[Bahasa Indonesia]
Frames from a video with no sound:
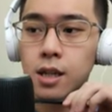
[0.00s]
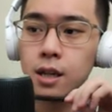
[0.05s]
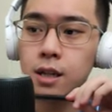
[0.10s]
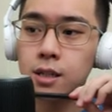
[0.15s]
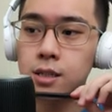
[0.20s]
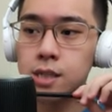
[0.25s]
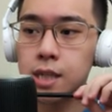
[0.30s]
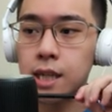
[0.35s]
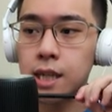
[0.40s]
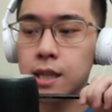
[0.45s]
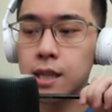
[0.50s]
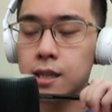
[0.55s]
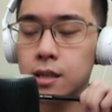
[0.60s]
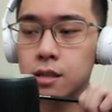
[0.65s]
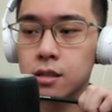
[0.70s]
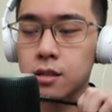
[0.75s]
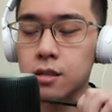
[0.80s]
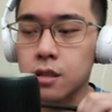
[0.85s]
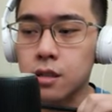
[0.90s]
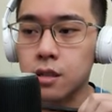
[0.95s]
ini yang
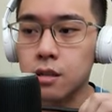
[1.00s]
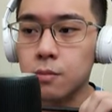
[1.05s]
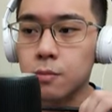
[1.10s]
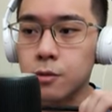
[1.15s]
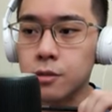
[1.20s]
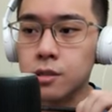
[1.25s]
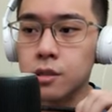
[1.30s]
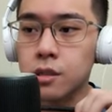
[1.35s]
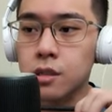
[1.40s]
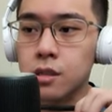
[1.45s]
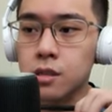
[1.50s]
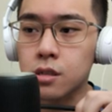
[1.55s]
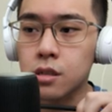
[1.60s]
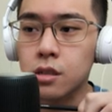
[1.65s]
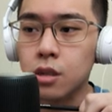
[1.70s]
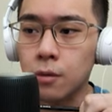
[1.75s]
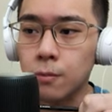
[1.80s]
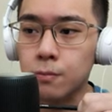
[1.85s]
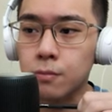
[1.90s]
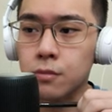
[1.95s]
kesingkir sih dari posisi
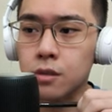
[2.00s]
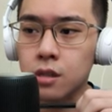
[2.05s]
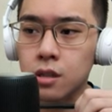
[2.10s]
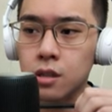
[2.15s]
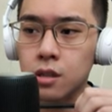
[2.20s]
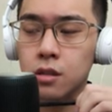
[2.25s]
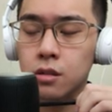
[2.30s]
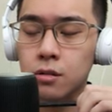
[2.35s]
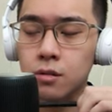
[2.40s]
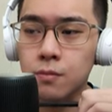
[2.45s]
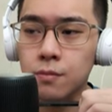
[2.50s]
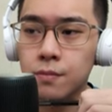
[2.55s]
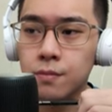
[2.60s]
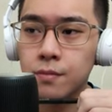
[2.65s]
top 3 itu